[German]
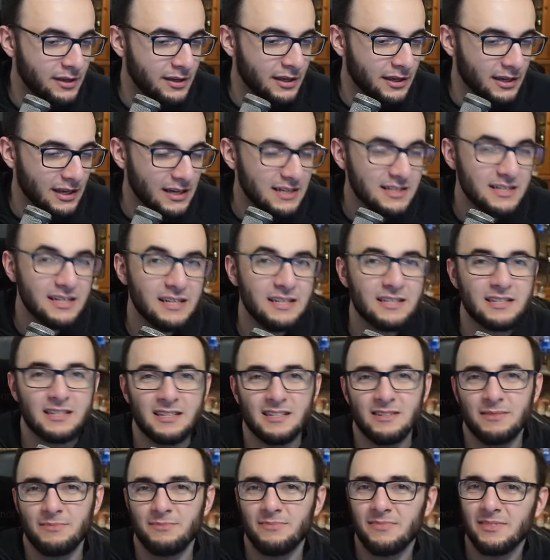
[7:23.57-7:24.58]
Ja, ihr seht's,
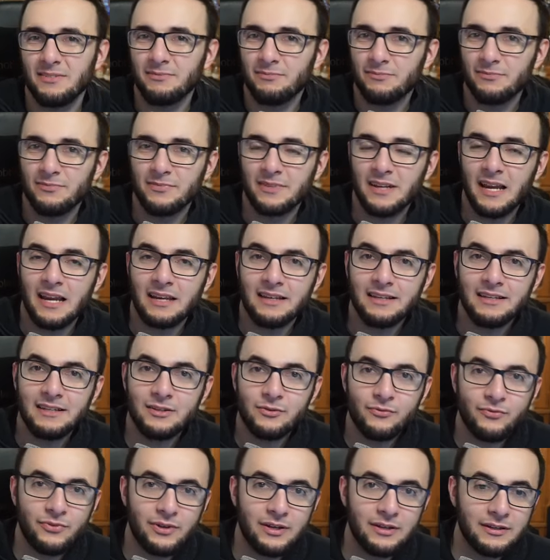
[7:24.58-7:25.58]
äh, man hat nicht so
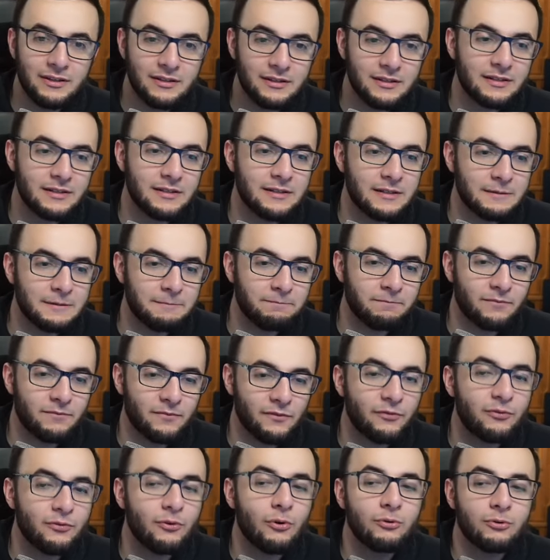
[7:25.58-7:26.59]
viele ähm,
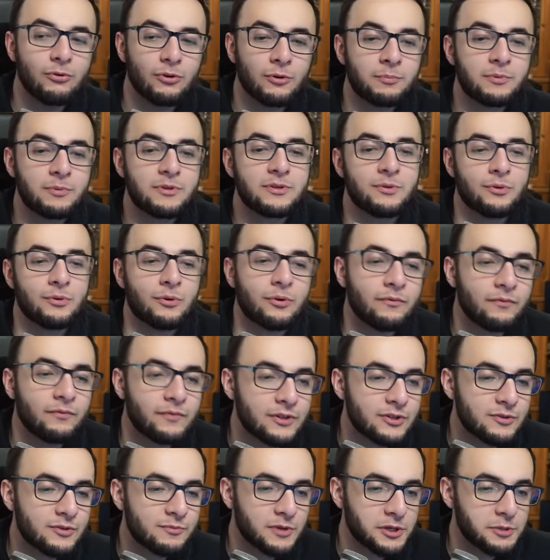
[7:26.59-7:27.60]
Float-Optionen, wie
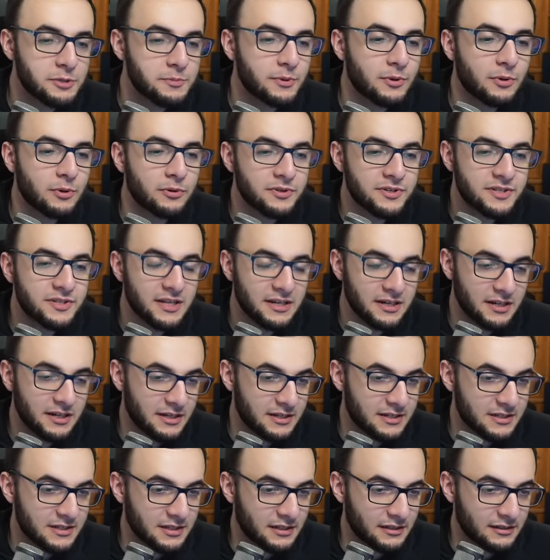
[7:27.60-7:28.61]
zum Beispiel Constella
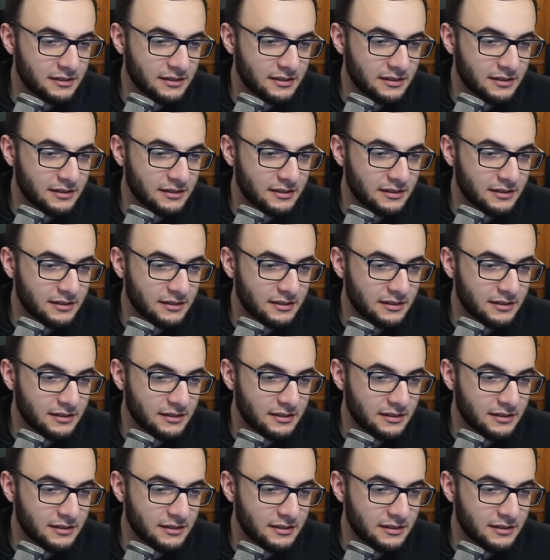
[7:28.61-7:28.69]
es hat.